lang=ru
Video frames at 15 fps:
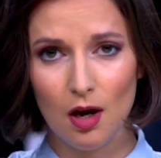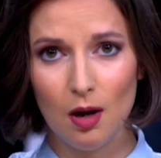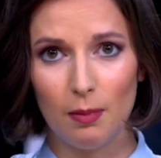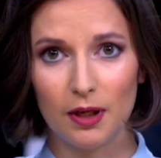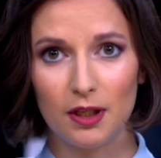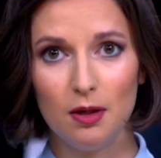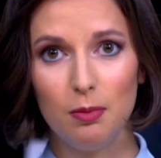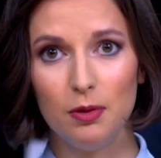
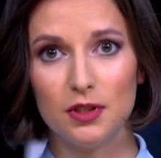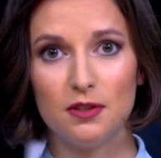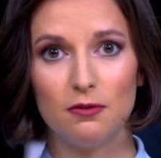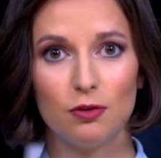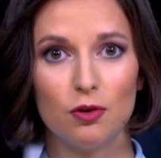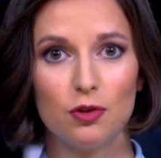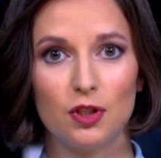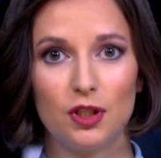Погибло
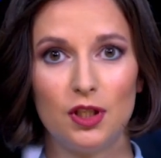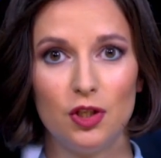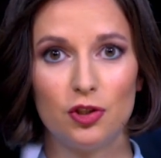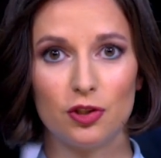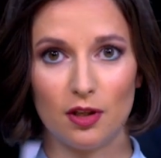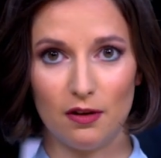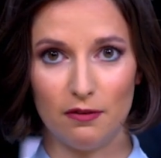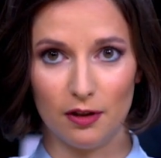93
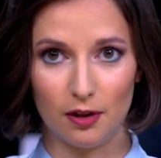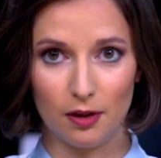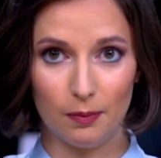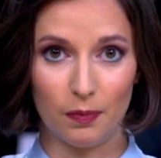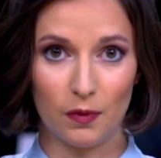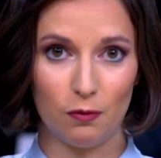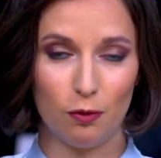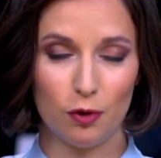человека,
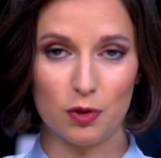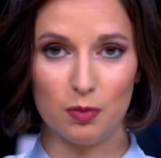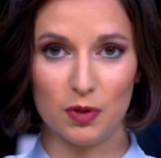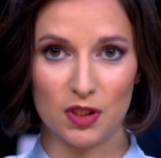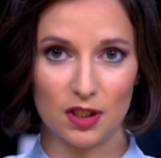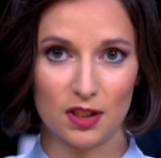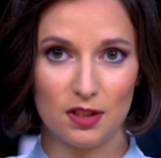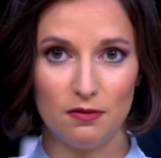
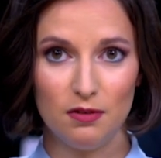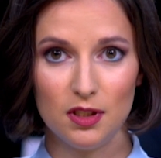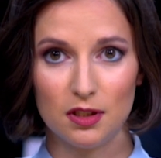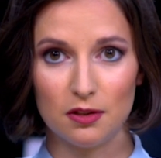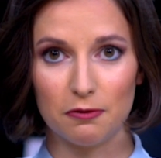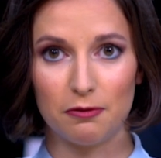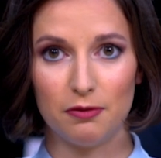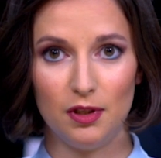80
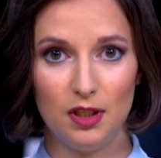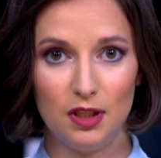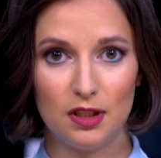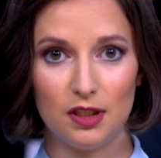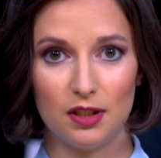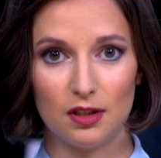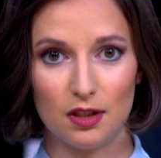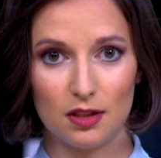активистов и
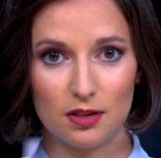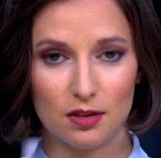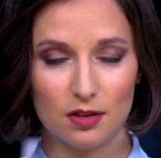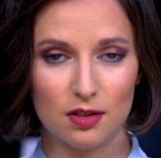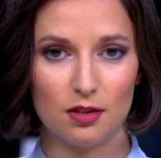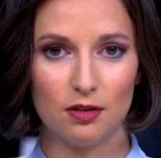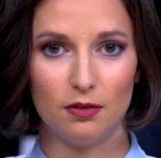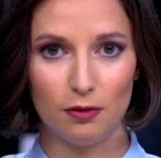13
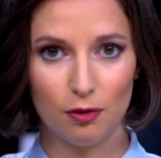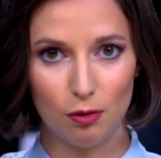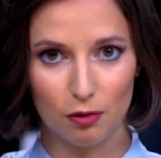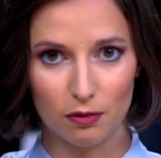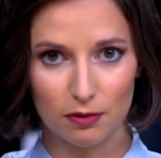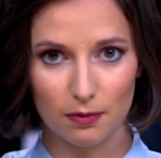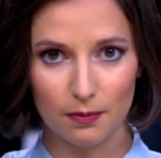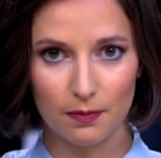
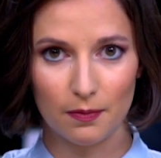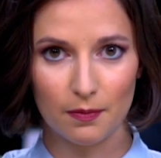силовиков.